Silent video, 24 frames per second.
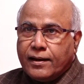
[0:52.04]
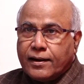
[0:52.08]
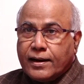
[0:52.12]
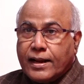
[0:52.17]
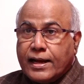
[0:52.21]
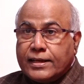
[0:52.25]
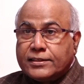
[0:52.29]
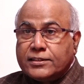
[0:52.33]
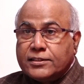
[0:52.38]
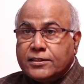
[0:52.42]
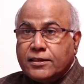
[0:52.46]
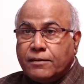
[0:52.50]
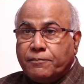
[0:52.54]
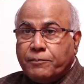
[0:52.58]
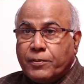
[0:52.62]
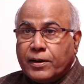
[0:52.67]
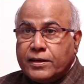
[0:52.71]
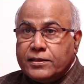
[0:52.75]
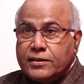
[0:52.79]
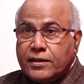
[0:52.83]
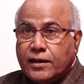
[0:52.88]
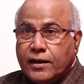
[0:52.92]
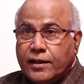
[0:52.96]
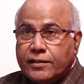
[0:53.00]
రాష్ట్ర
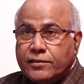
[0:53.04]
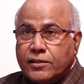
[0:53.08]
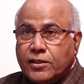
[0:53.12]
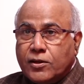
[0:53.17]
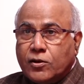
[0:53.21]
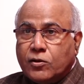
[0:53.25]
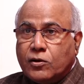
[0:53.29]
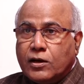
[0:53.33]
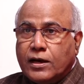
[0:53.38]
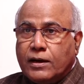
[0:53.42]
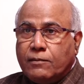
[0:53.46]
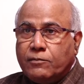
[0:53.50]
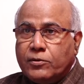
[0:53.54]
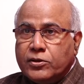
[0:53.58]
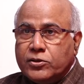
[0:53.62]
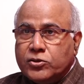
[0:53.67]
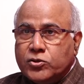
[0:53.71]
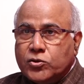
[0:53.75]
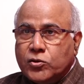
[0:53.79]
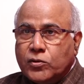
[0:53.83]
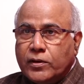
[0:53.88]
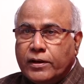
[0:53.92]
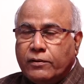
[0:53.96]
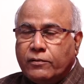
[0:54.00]
ప్రజలందరూ
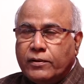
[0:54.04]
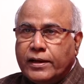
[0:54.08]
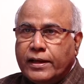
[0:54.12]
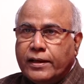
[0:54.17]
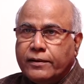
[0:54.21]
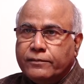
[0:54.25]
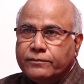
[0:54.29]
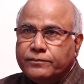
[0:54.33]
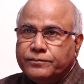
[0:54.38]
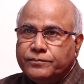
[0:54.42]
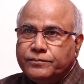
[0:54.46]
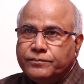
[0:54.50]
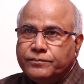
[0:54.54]
గమనిస్తూనే ఉన్నారు